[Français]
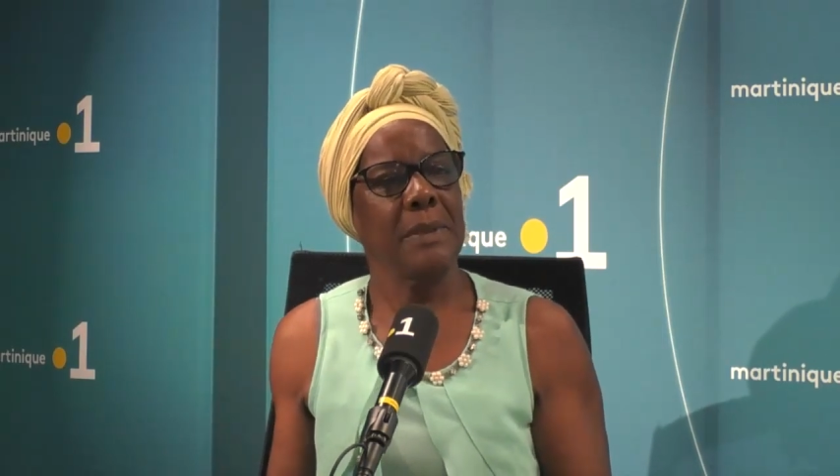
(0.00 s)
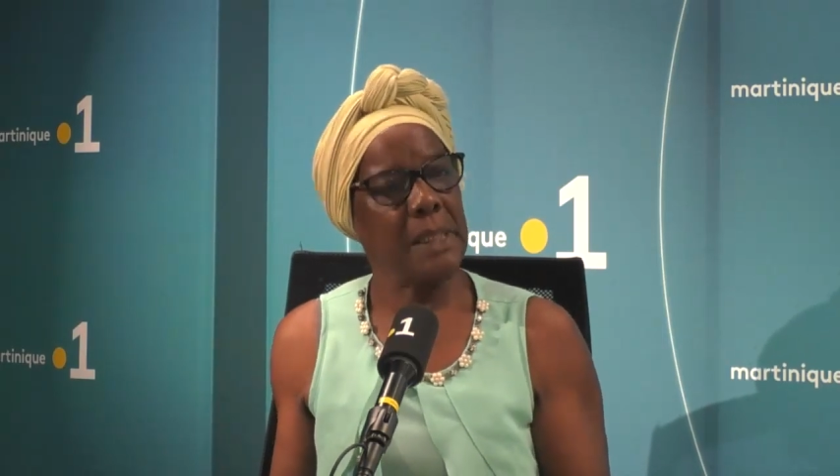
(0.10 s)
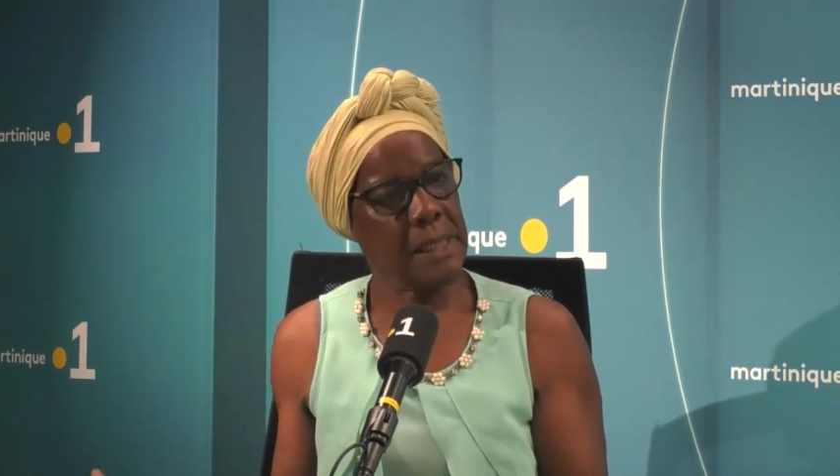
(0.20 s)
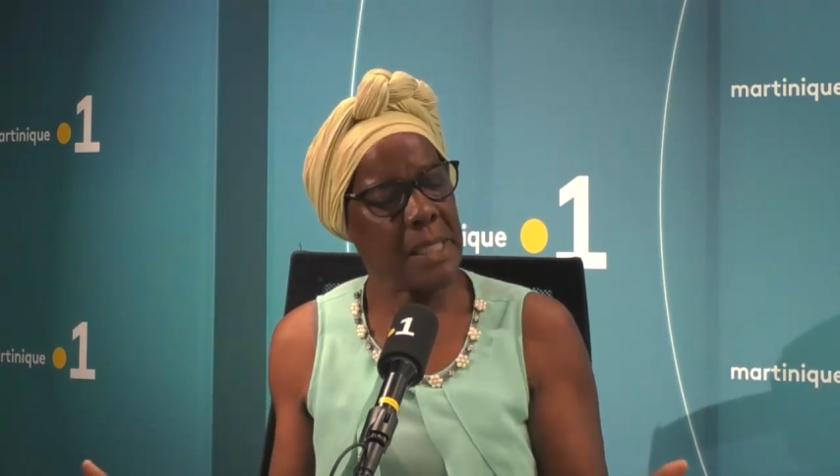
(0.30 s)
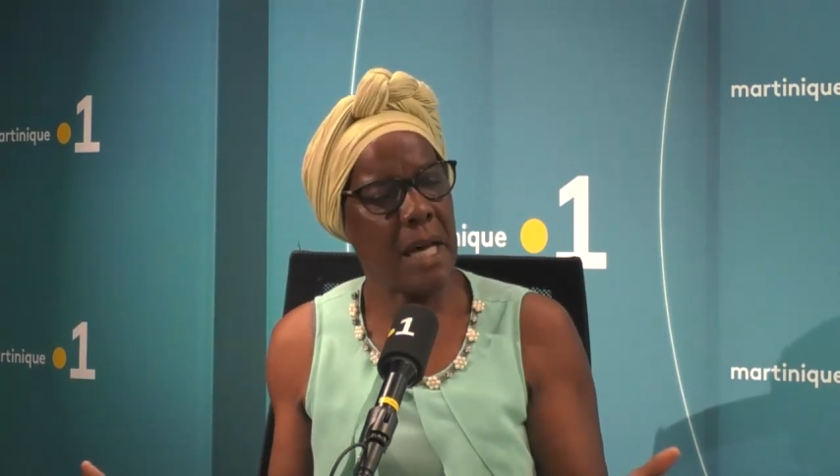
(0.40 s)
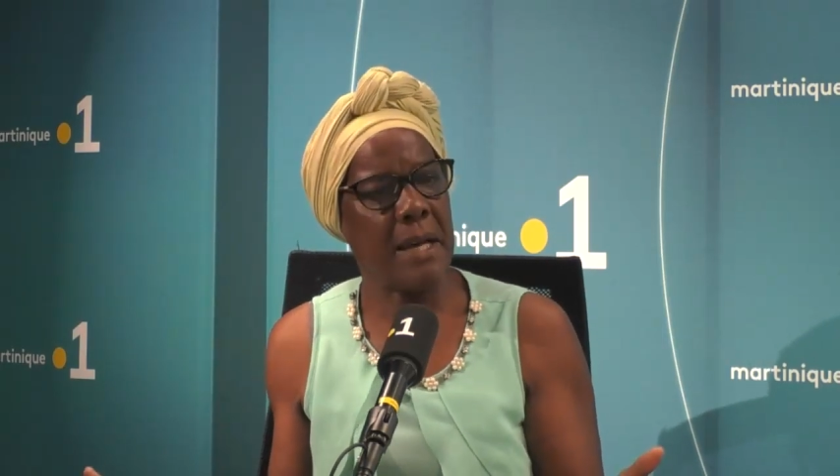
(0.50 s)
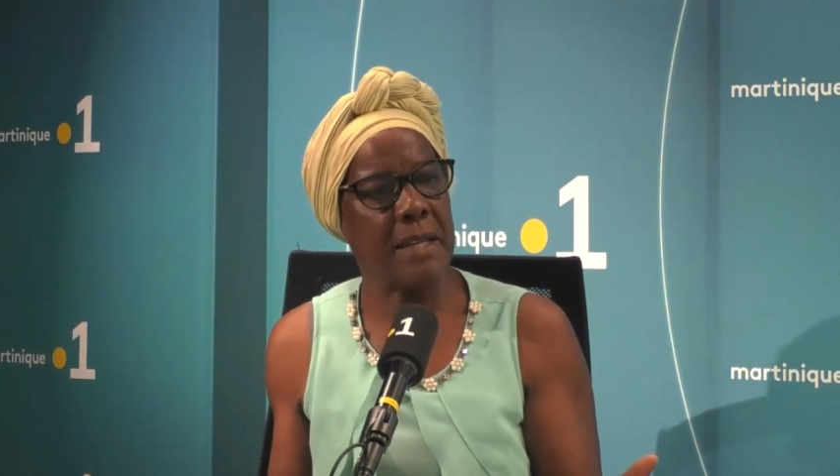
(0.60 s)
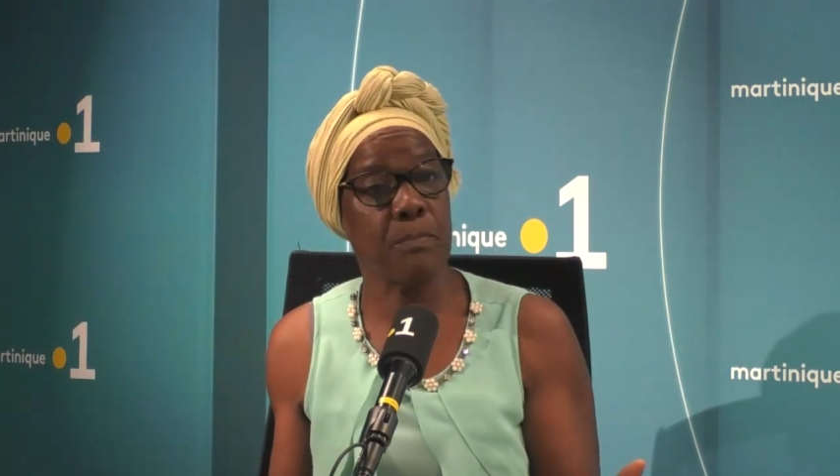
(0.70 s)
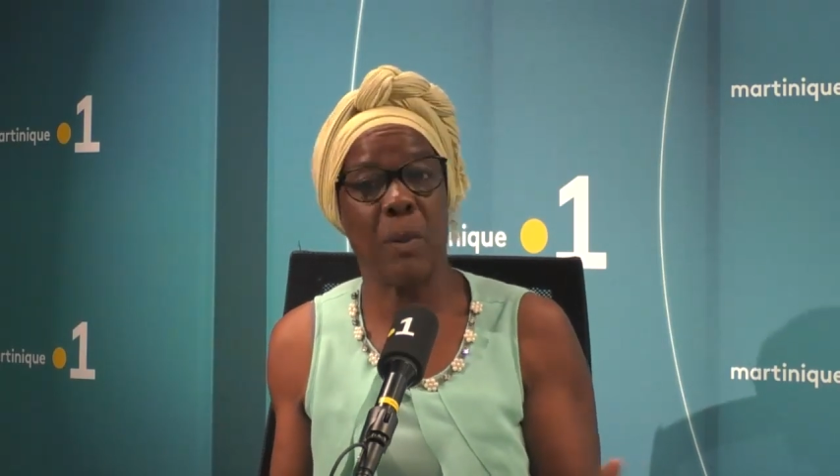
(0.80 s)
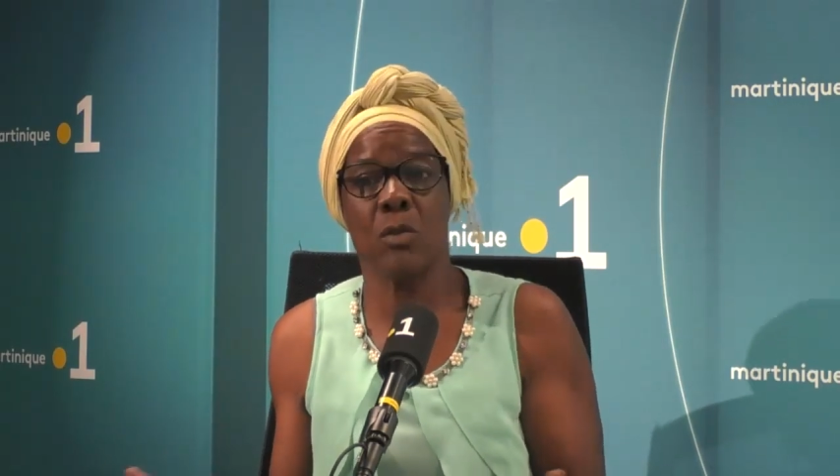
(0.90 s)
c'est ça,
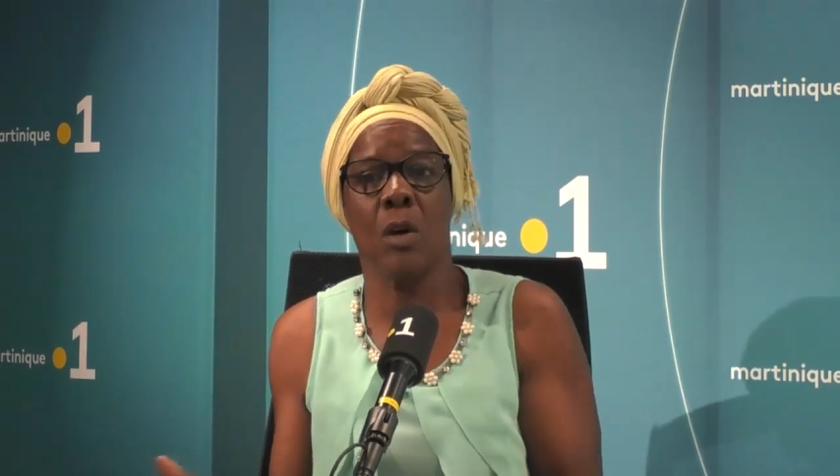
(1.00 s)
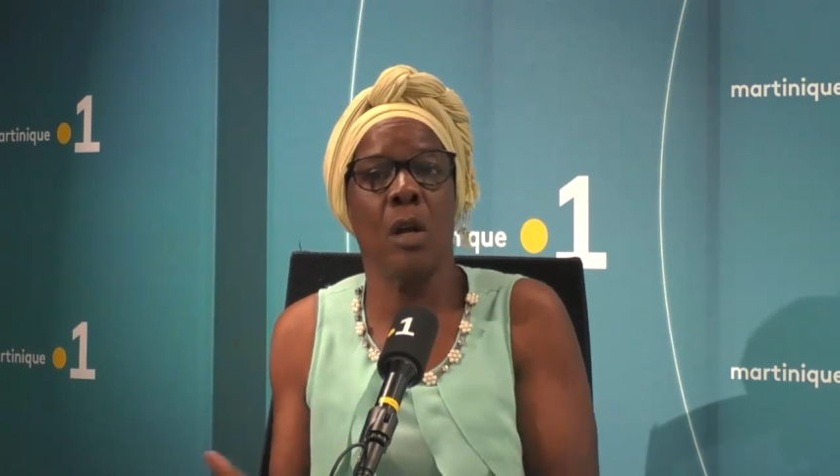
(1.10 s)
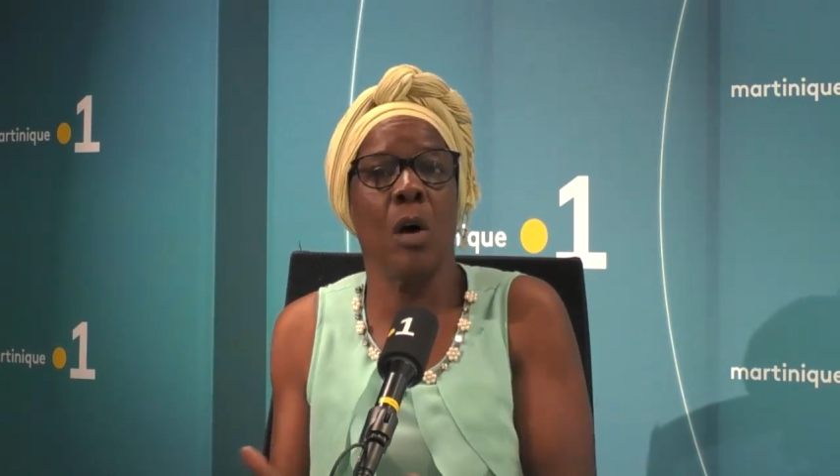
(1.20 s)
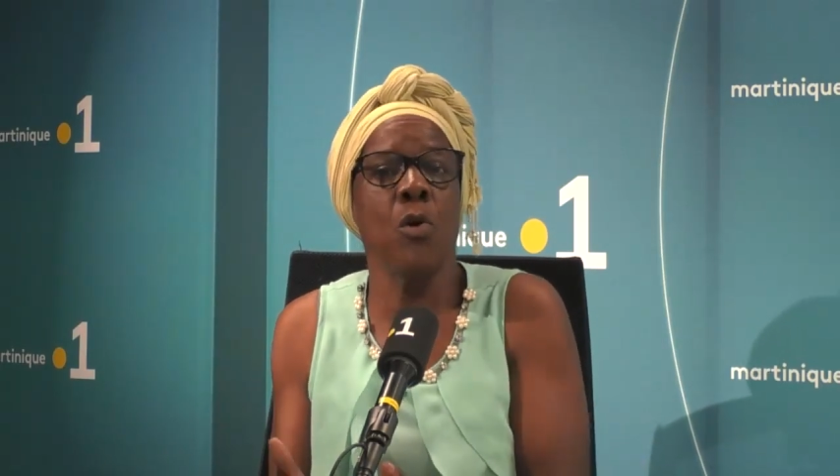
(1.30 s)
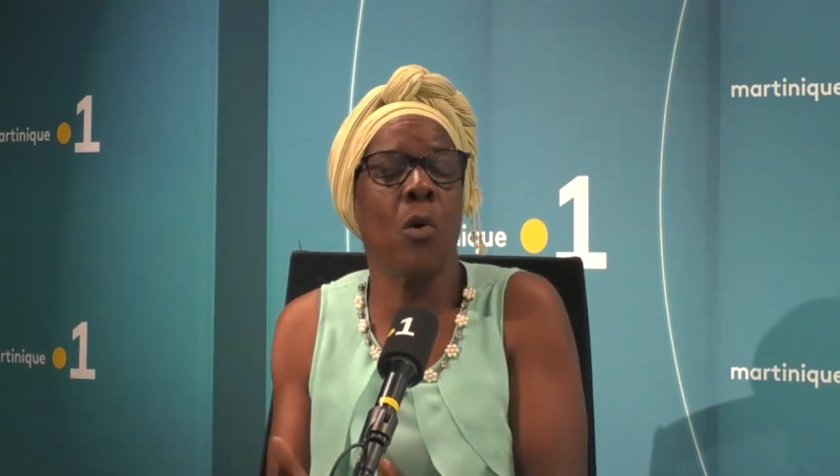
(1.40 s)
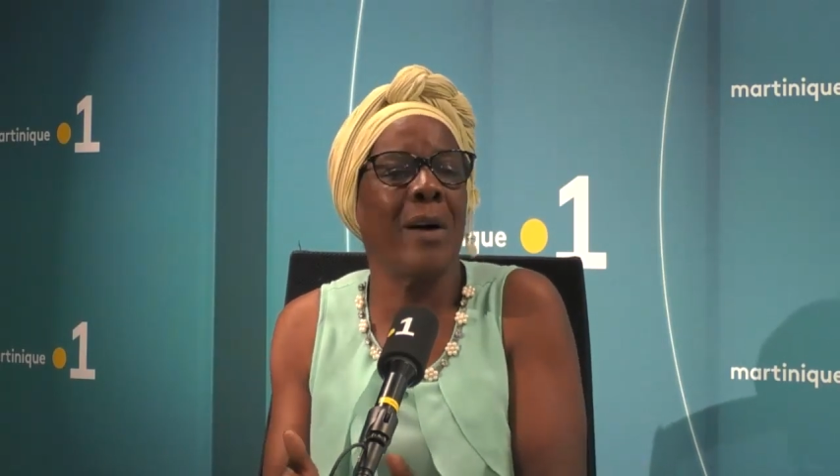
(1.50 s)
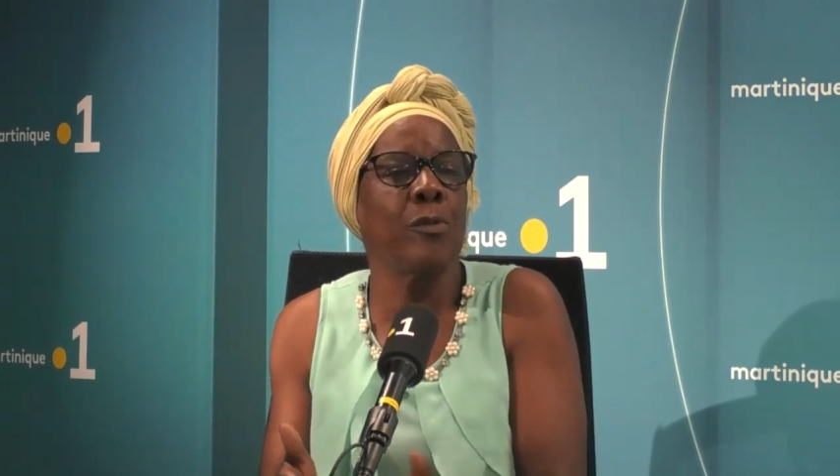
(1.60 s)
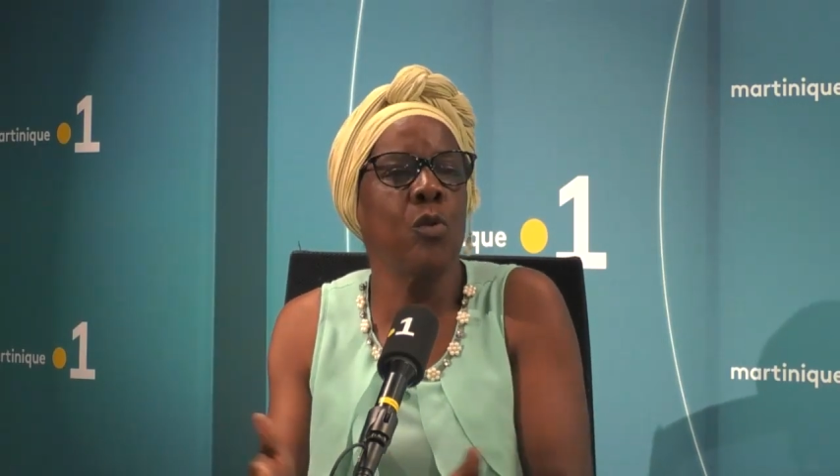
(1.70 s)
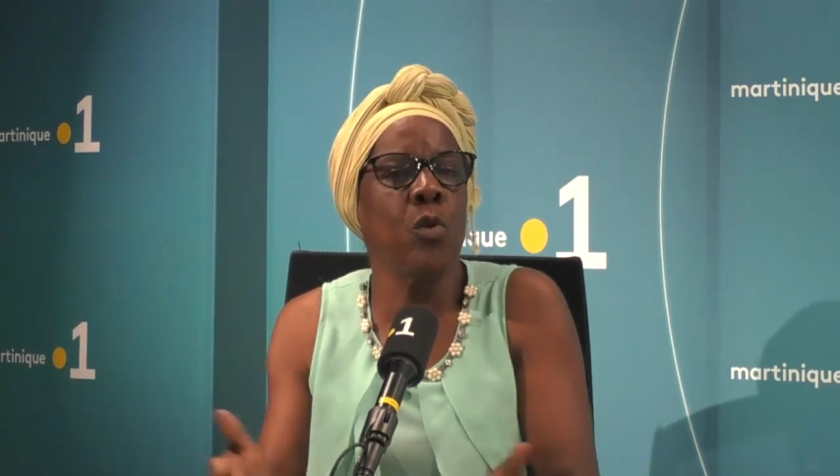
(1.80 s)
parce que là où il y a